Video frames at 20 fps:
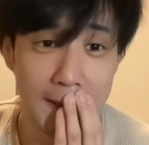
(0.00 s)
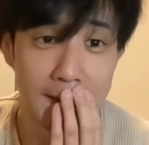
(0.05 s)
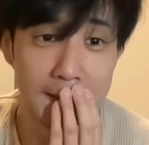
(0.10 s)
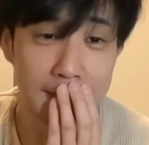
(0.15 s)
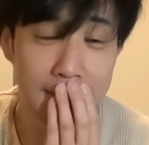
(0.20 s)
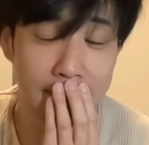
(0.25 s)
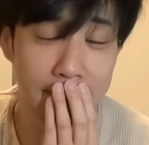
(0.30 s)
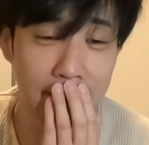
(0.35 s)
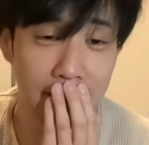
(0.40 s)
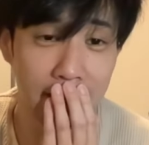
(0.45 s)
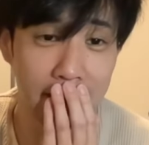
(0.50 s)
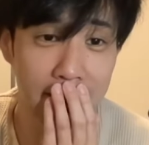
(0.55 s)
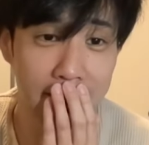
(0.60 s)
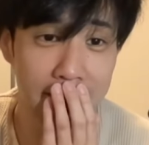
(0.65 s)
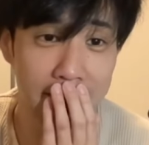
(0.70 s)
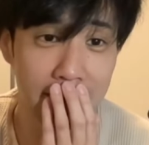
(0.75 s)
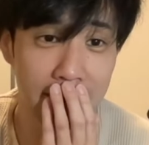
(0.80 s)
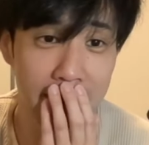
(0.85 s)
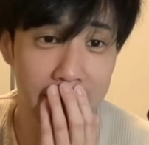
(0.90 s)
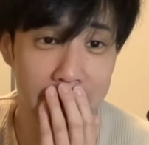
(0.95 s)
突き放
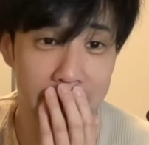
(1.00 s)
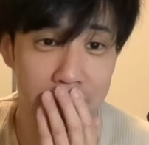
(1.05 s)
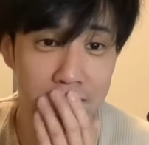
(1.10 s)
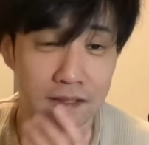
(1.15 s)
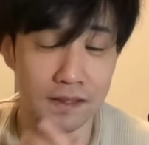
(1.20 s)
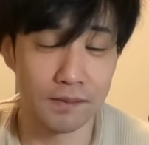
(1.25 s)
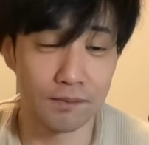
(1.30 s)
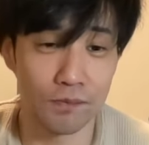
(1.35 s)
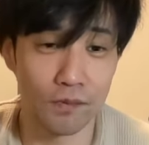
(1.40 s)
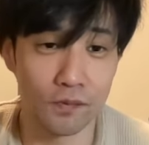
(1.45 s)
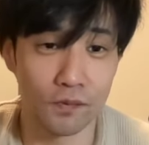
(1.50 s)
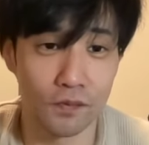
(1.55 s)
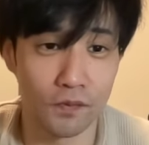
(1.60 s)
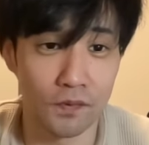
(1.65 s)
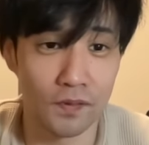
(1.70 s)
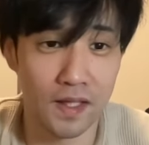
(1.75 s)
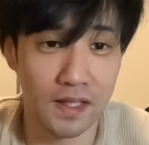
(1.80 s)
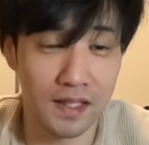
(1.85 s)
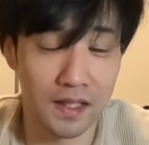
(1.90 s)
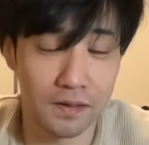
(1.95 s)
されし
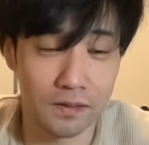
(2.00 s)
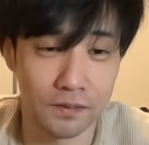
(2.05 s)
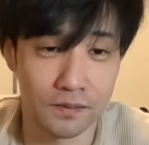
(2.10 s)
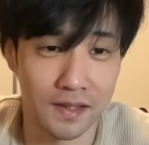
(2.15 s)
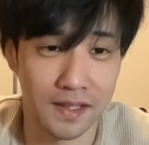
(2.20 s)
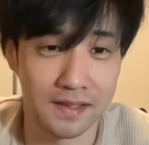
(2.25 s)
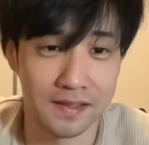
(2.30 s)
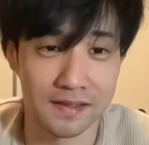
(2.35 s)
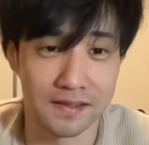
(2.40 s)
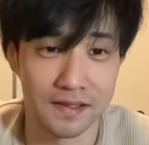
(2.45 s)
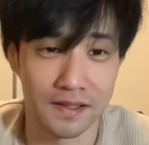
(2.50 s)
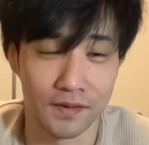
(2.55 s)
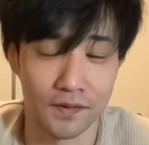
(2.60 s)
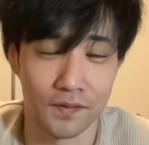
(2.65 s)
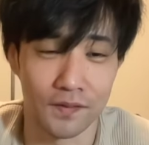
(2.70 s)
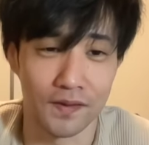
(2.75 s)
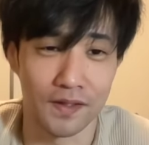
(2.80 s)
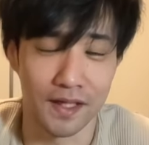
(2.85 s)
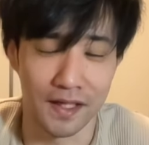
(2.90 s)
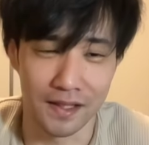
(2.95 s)
者アカウントなんですけど、
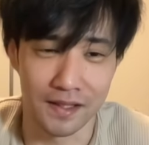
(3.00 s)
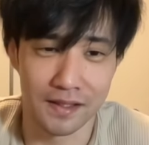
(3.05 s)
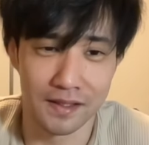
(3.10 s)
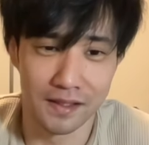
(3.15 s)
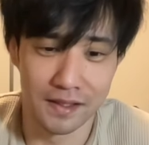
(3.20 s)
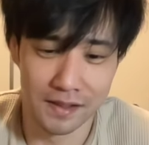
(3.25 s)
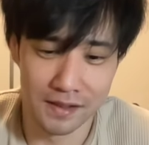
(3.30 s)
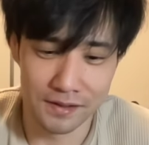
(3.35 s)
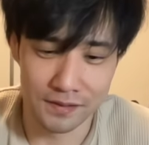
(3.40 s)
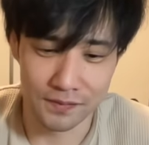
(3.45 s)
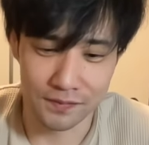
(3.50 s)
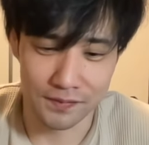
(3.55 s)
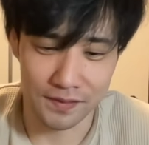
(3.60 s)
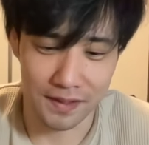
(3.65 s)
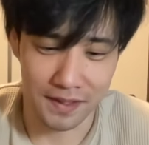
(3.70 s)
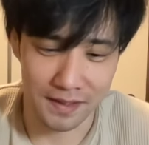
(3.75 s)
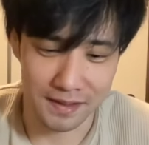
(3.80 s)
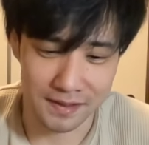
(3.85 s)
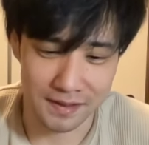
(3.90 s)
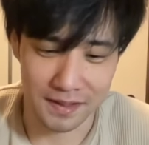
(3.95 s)
はい。こんな
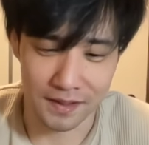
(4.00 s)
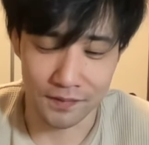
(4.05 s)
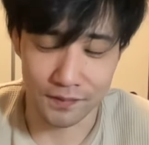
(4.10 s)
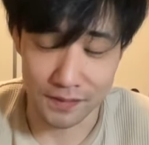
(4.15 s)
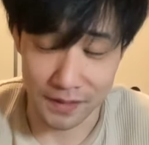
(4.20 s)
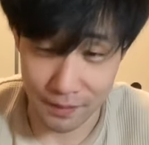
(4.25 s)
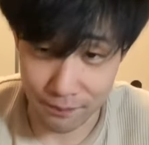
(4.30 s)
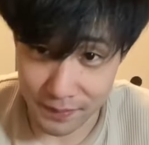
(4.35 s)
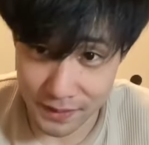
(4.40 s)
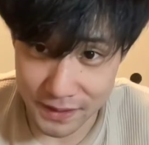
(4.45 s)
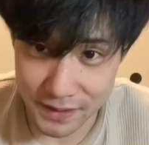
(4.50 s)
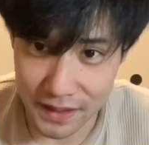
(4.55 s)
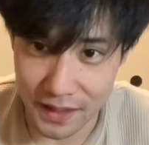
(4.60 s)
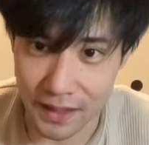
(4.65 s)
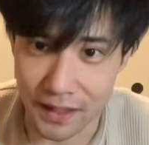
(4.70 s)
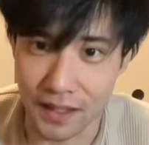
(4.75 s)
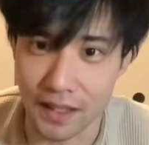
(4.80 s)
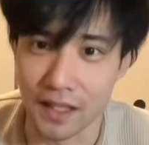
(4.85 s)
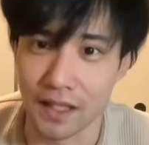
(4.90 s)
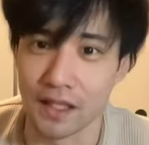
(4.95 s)
感じでございました。は
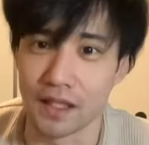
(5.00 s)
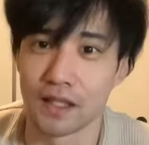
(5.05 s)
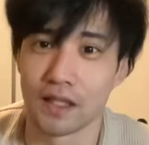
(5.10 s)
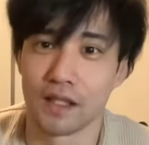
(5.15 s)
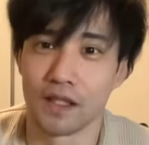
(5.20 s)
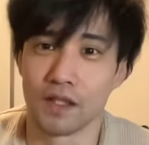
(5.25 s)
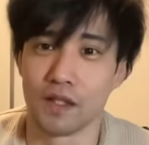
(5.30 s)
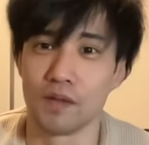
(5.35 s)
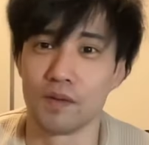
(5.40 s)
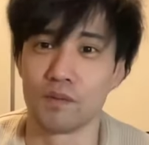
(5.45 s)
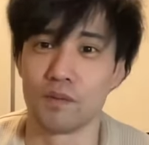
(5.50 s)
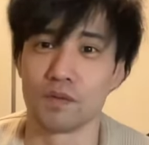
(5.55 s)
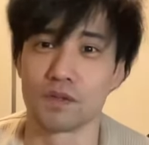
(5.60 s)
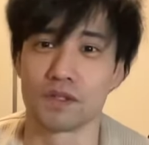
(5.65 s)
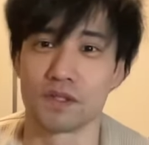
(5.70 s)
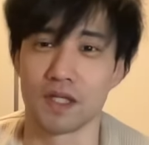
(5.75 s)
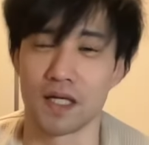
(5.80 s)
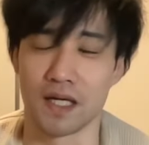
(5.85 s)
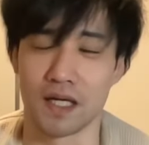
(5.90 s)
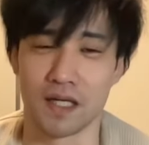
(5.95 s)
い。もし、
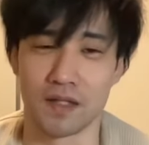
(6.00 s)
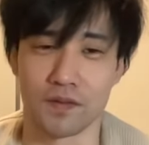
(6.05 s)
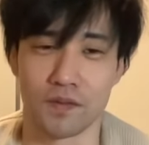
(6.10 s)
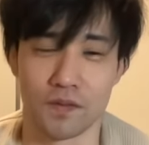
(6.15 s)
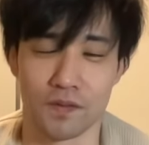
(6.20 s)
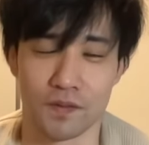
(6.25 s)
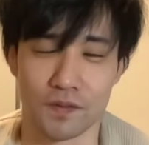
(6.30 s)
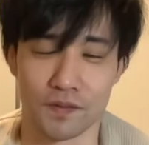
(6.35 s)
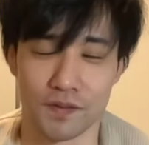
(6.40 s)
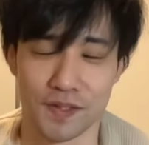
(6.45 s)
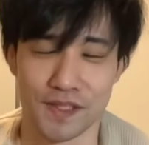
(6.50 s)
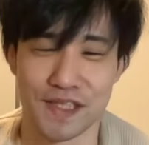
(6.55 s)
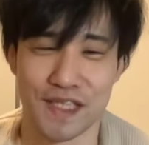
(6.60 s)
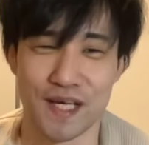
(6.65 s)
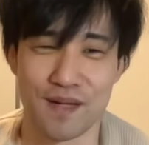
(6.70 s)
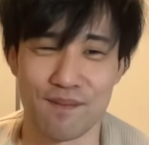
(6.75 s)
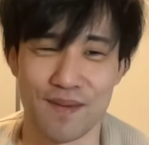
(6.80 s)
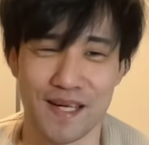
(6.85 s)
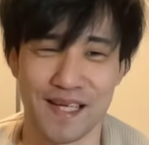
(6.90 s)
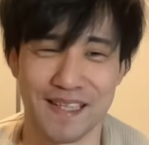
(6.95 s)
よろし
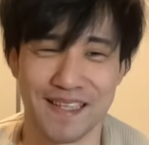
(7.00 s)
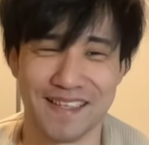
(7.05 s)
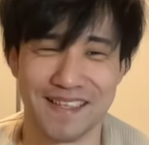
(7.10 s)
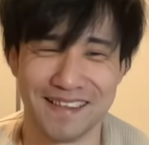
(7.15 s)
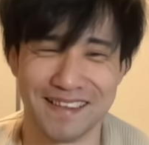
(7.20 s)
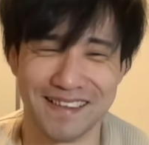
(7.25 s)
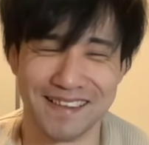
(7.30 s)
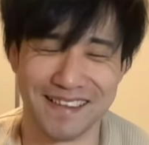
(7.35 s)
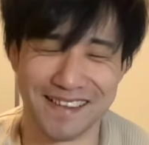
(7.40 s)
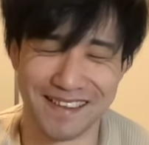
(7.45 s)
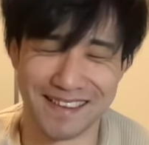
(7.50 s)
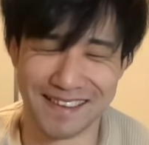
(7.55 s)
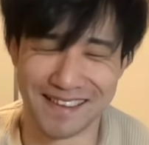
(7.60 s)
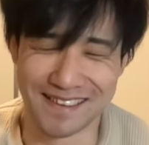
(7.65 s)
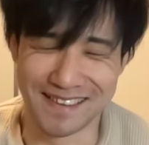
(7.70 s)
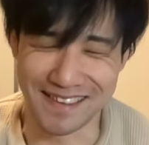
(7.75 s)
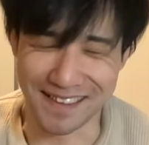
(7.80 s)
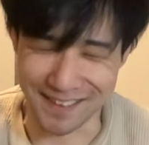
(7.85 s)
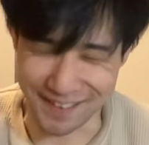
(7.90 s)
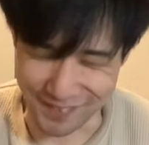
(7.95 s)
ければ、
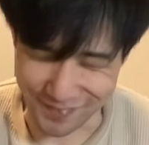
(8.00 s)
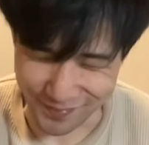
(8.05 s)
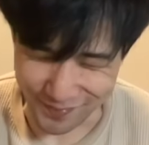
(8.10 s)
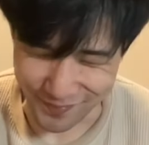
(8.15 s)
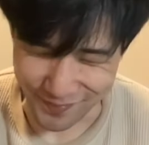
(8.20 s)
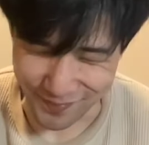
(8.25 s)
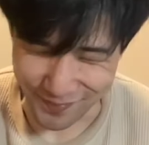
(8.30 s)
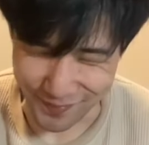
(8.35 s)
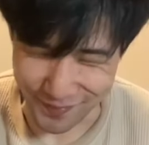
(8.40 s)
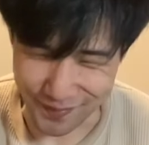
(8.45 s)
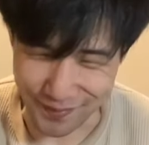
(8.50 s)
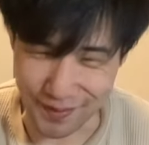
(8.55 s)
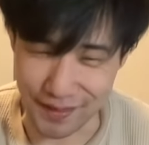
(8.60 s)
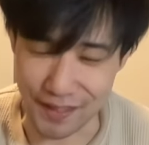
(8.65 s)
チャンネル登録、